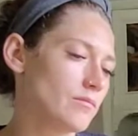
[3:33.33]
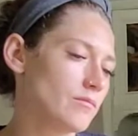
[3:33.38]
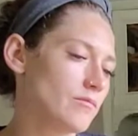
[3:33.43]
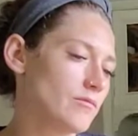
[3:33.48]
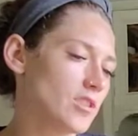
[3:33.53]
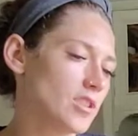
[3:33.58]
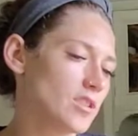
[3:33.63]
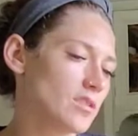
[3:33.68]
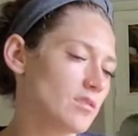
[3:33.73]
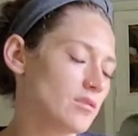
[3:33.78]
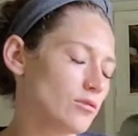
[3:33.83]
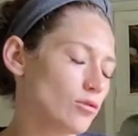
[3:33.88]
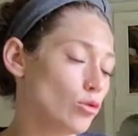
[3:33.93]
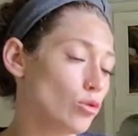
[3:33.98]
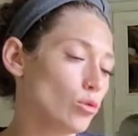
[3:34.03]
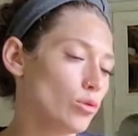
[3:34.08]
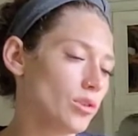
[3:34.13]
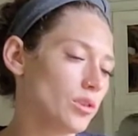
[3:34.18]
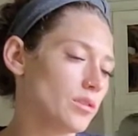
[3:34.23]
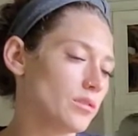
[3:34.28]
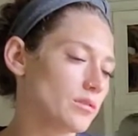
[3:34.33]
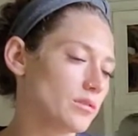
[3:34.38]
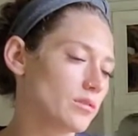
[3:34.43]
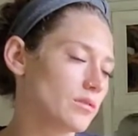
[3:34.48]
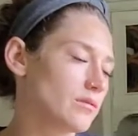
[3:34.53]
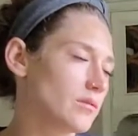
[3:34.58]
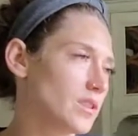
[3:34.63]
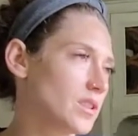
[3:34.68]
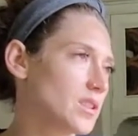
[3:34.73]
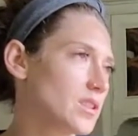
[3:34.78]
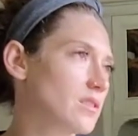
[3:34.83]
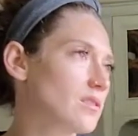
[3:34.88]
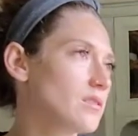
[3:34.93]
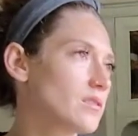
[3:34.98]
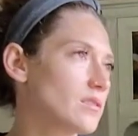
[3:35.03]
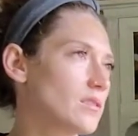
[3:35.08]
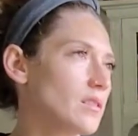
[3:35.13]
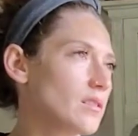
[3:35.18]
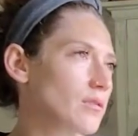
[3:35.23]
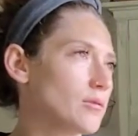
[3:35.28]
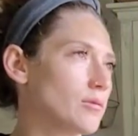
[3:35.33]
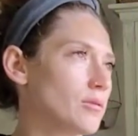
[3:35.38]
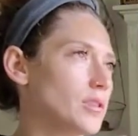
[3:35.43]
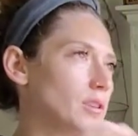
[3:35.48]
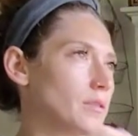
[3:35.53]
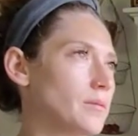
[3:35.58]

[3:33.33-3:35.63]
Was Neues? Was ist da neu?